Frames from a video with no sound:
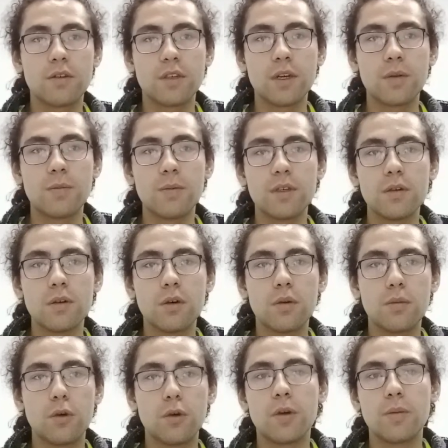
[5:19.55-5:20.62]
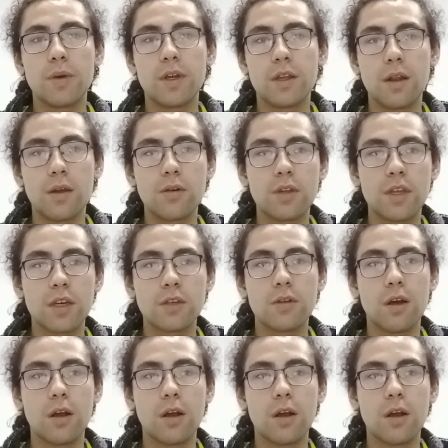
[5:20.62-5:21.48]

o servicio como lo demanda el contexto